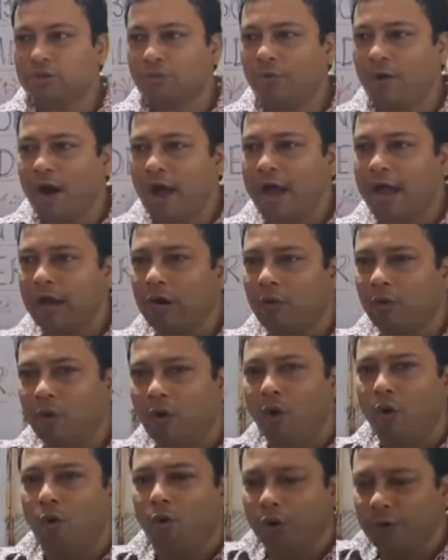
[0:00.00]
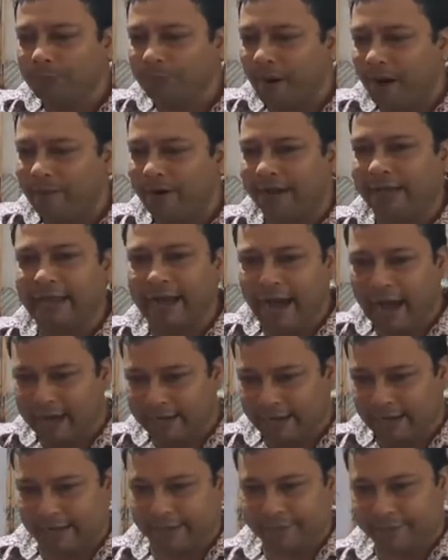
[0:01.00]
সময় ও ওর বাবাকে
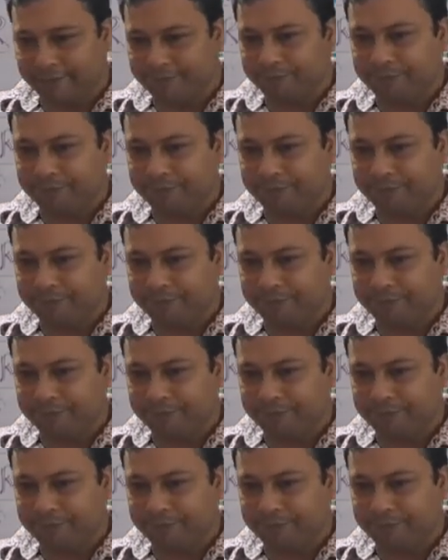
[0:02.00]
হারায়